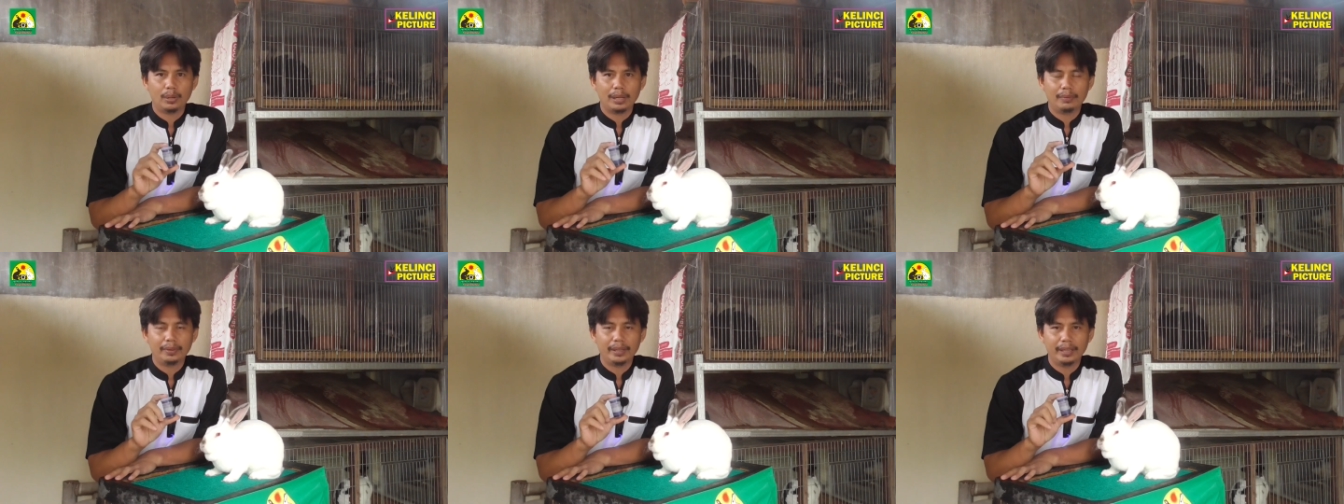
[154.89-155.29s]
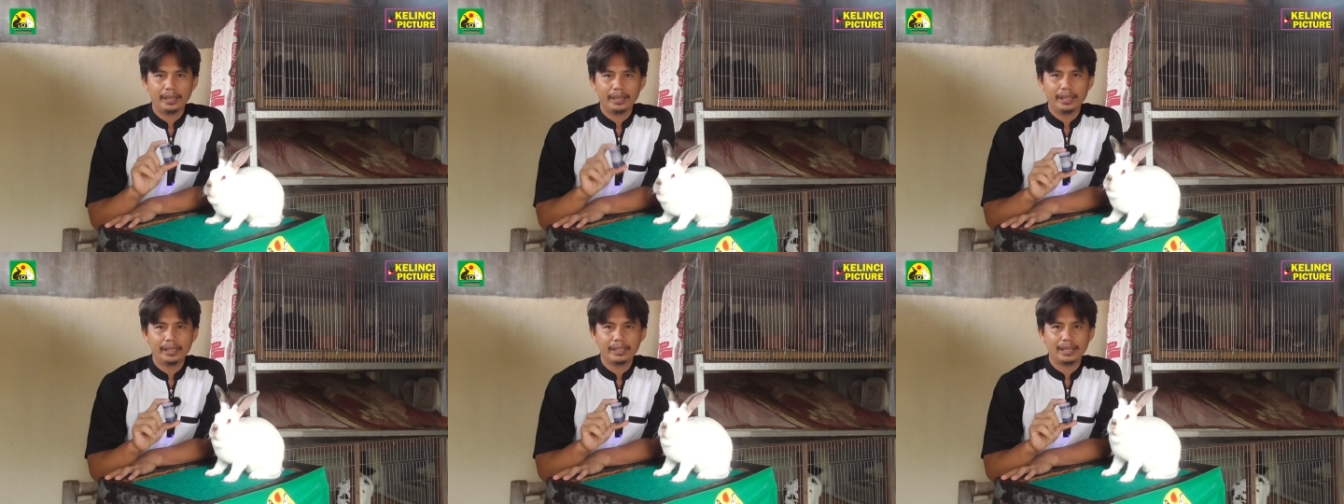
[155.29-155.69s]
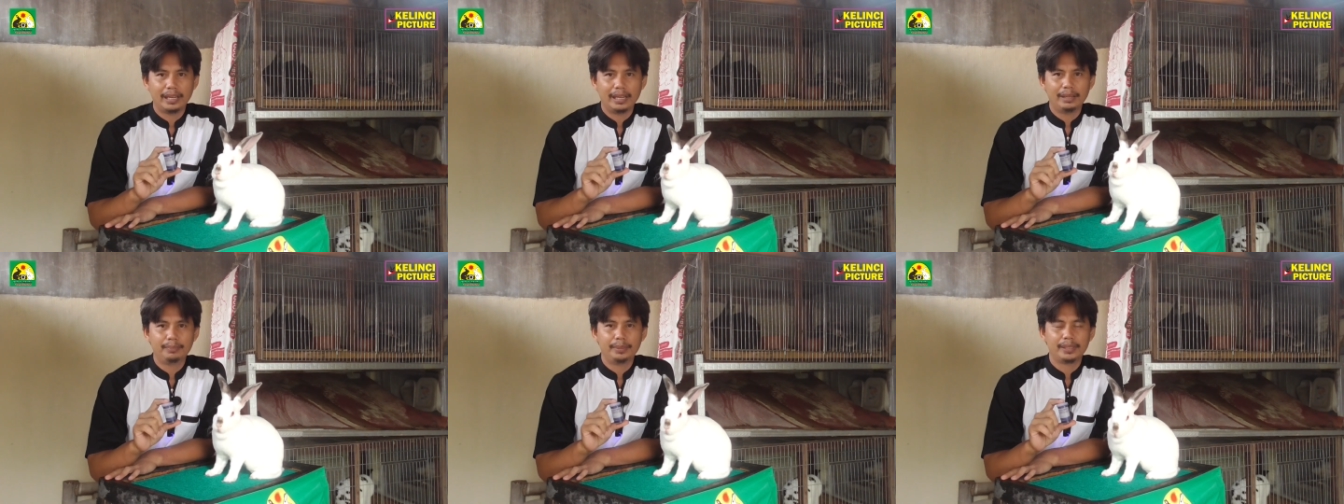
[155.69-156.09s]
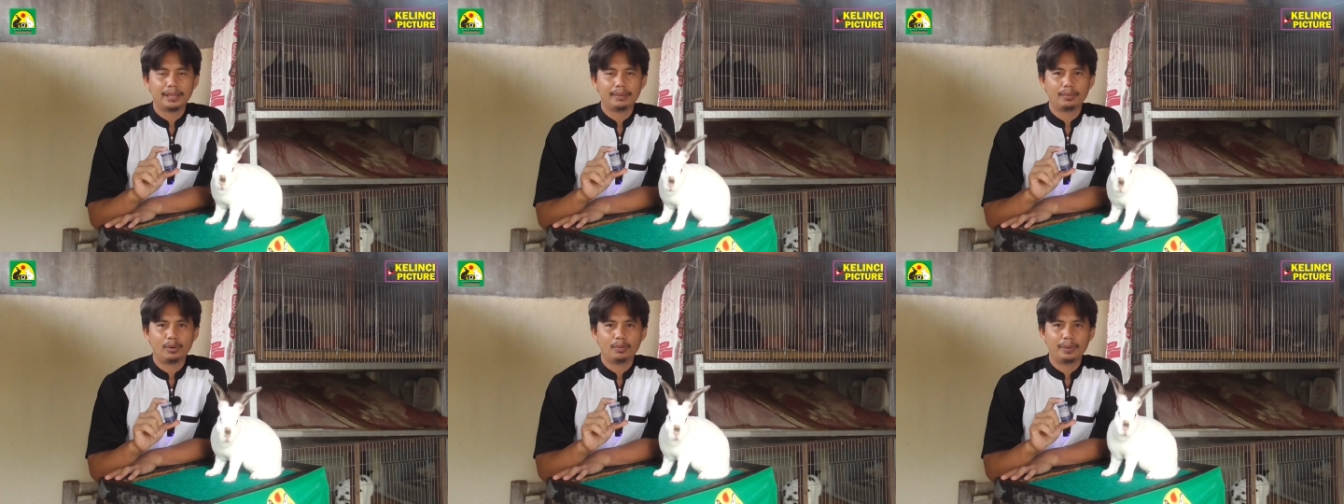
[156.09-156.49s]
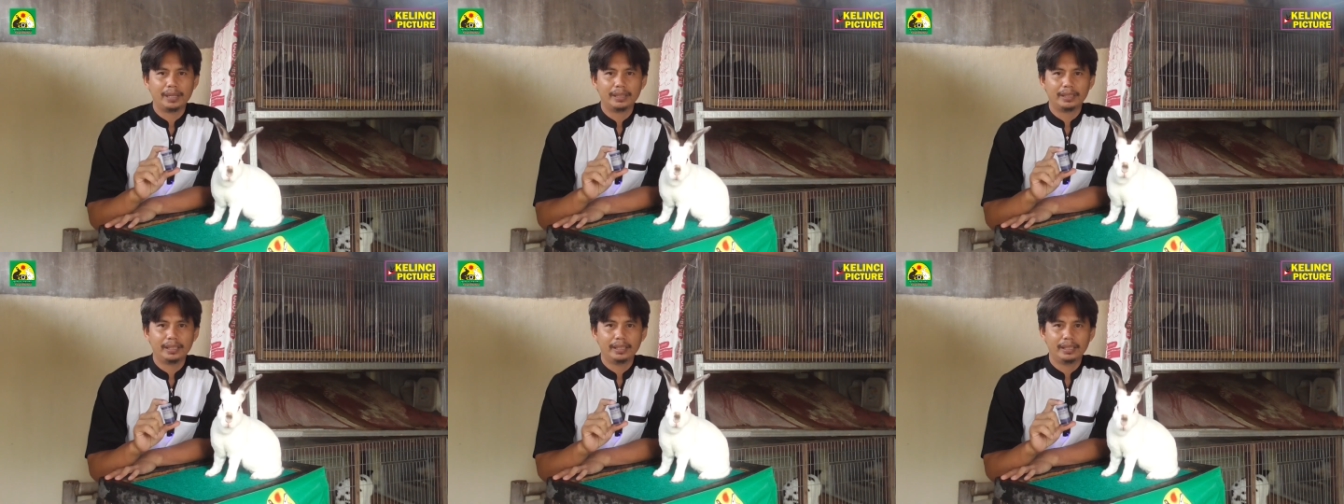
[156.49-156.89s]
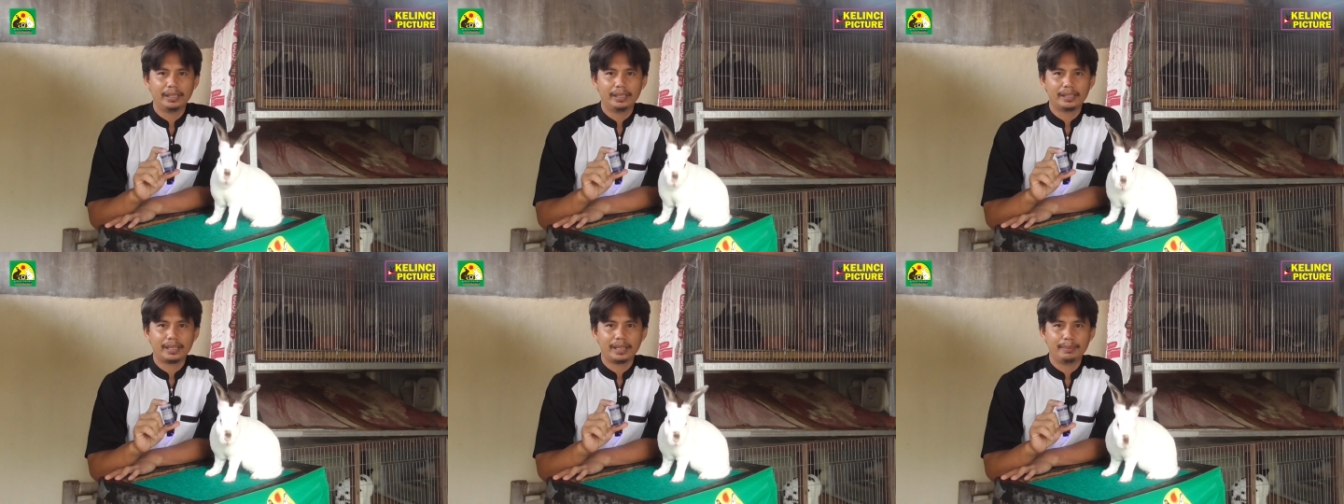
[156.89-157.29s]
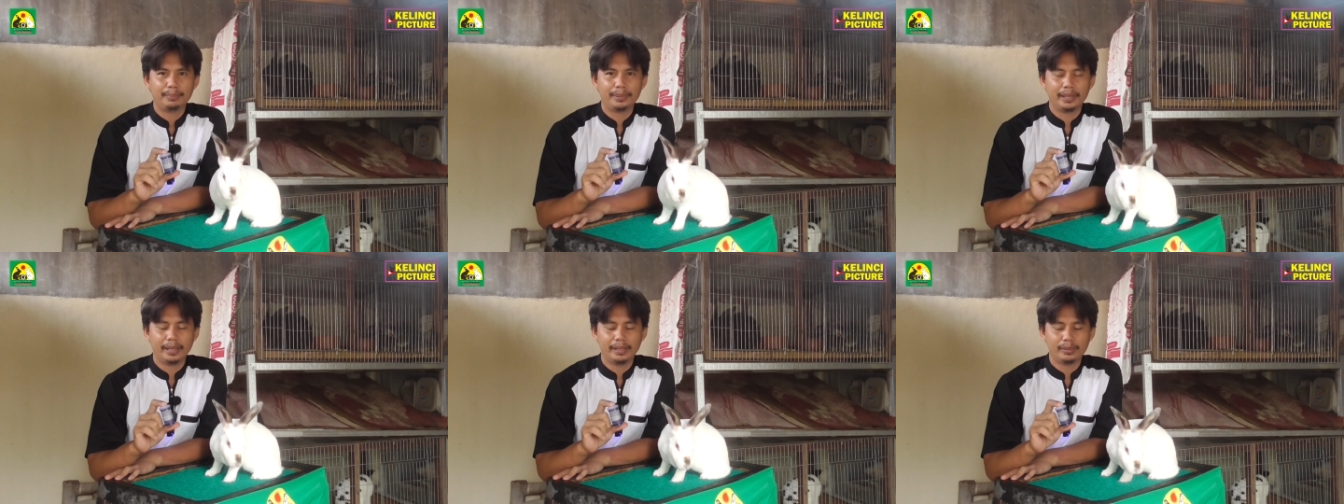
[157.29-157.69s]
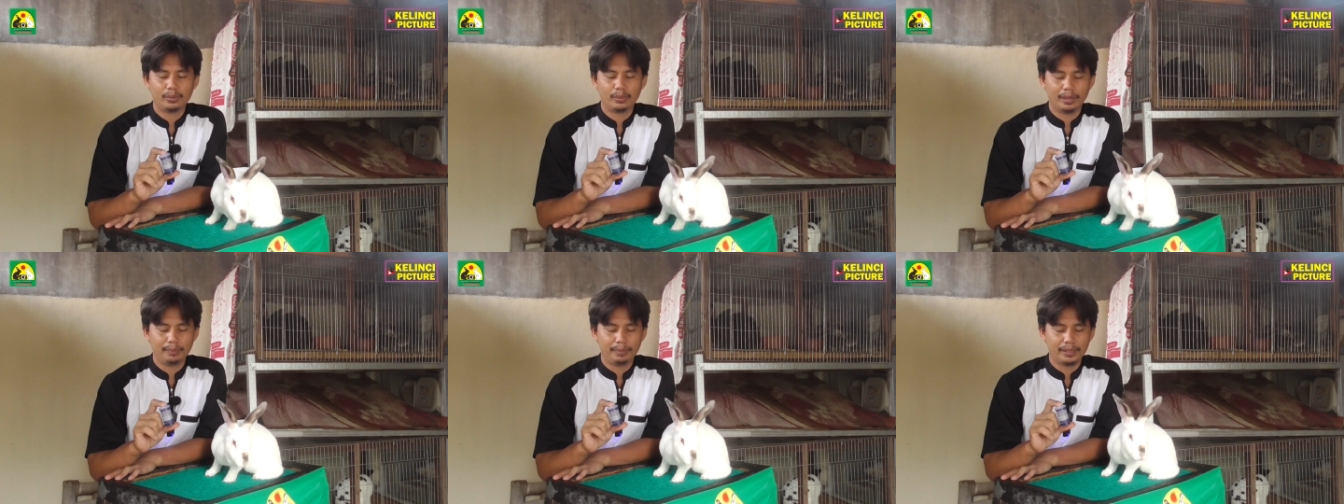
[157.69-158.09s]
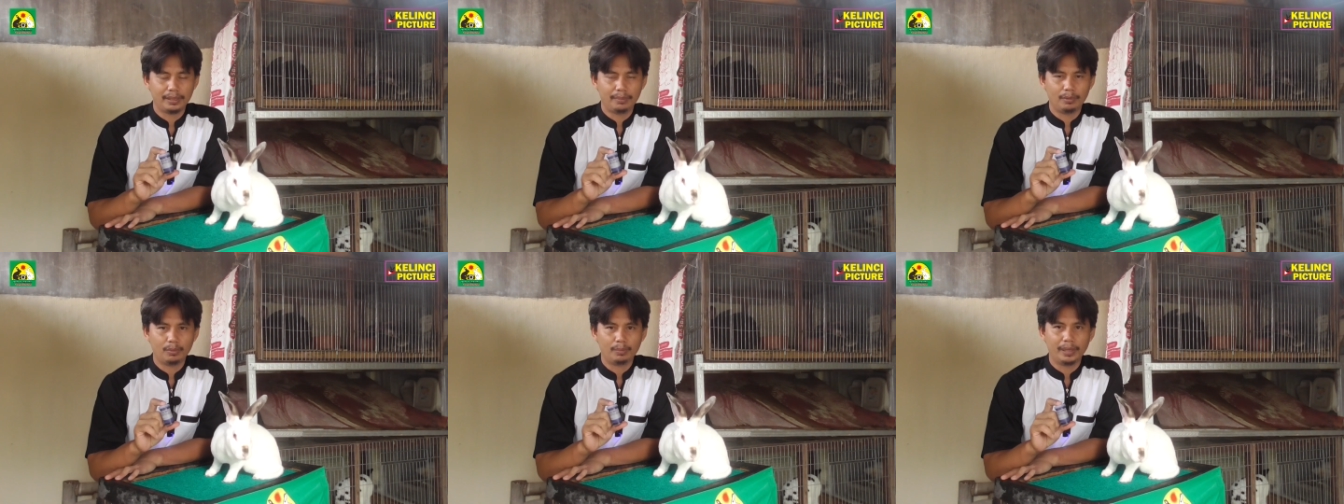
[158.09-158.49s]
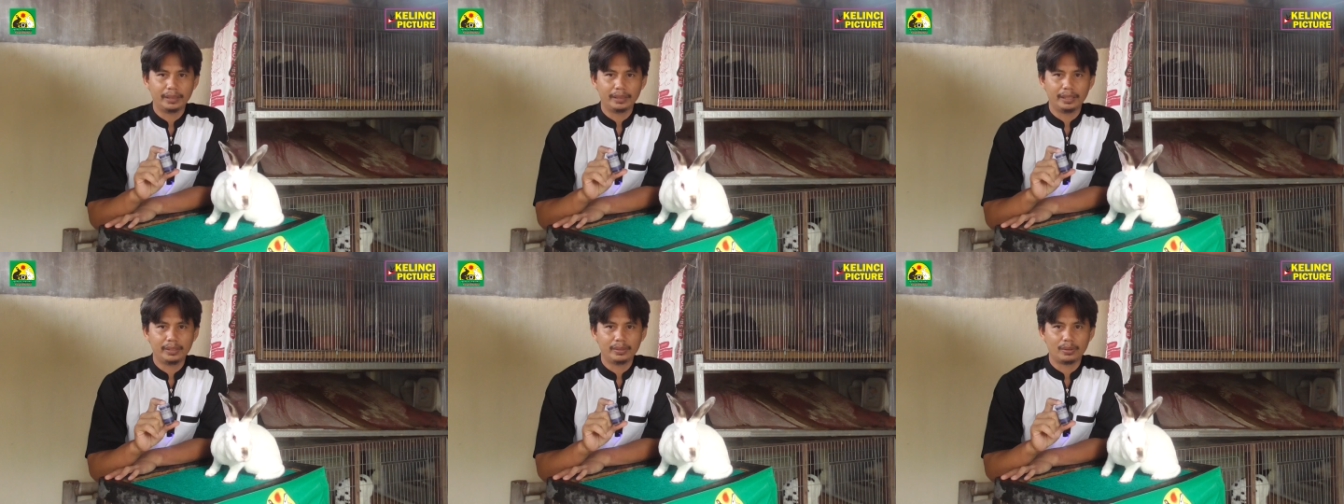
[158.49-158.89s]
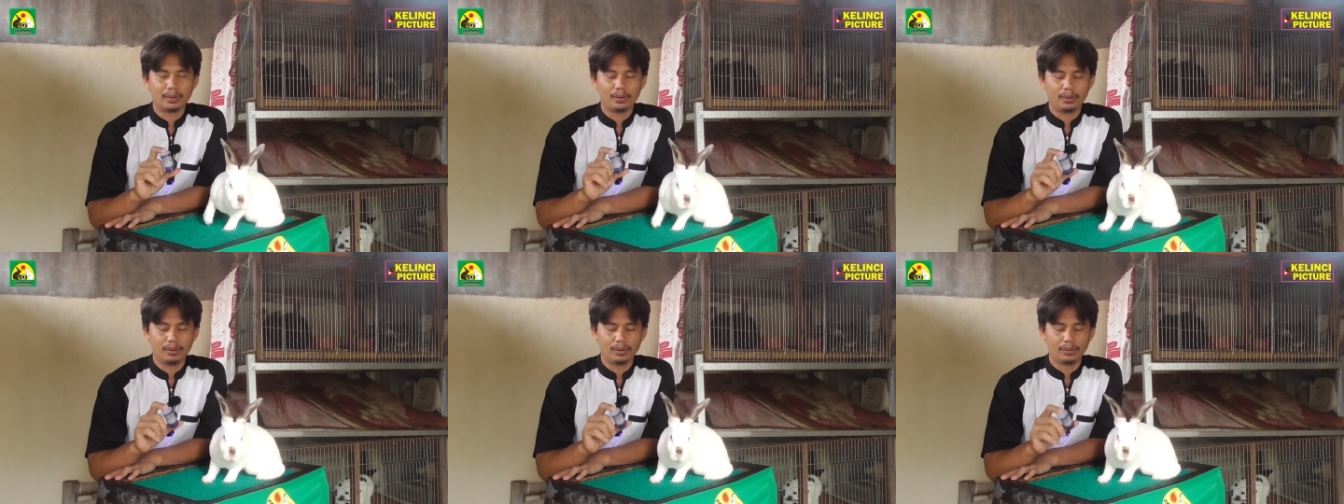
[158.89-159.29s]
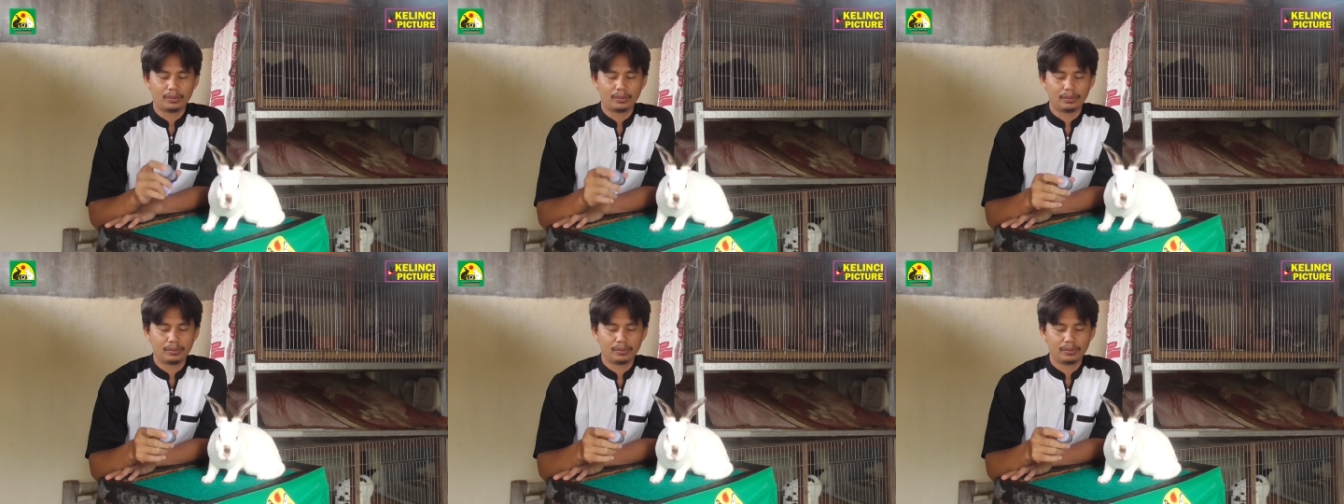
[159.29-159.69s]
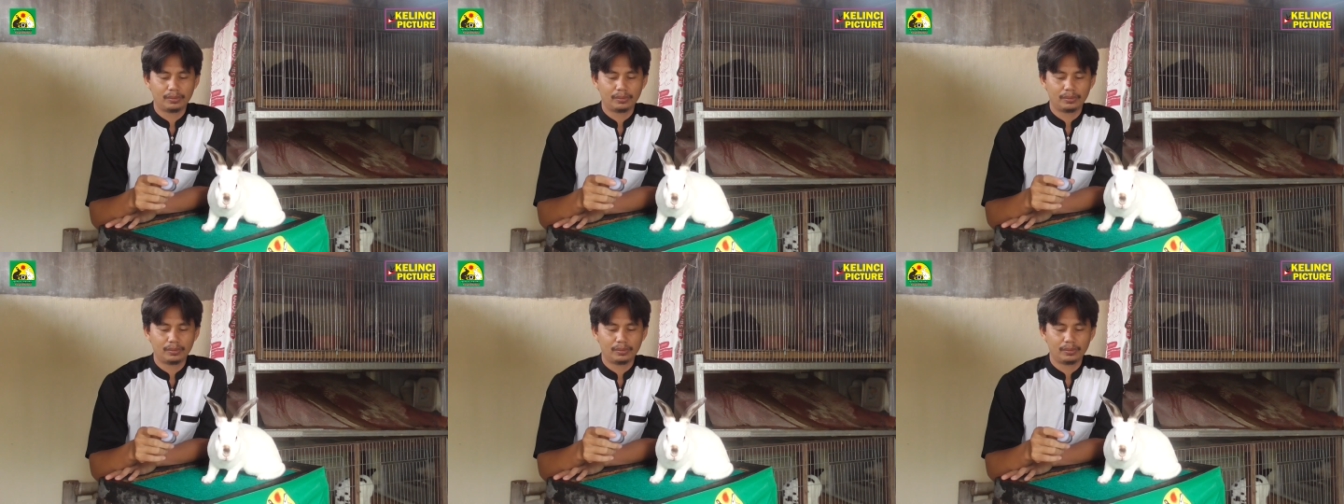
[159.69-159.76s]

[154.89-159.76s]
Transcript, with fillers: Lukavik ini selain bisa mengobati skabies, juga bisa mengobati sorhok.